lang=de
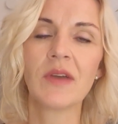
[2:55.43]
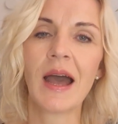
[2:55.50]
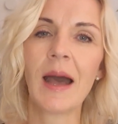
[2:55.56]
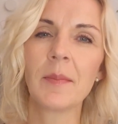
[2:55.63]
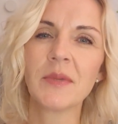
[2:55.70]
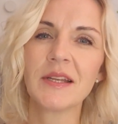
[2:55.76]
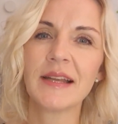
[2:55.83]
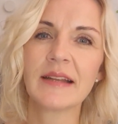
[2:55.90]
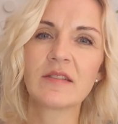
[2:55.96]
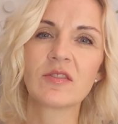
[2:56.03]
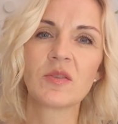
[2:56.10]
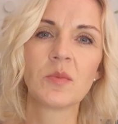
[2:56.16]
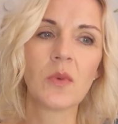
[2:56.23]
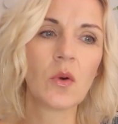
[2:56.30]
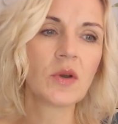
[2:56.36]
Wir haben die
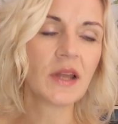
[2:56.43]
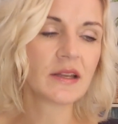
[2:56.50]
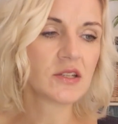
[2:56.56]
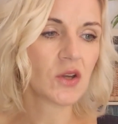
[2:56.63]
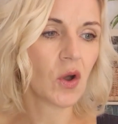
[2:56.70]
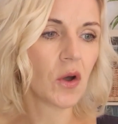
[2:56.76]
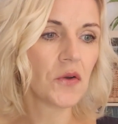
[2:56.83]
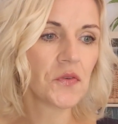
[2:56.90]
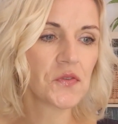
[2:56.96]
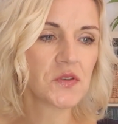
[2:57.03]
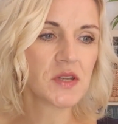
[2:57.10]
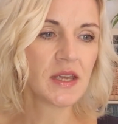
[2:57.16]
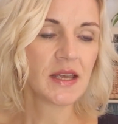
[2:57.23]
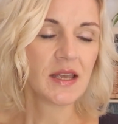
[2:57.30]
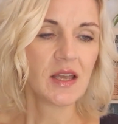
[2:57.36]
letzten Monate
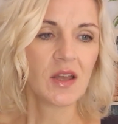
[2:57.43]
oft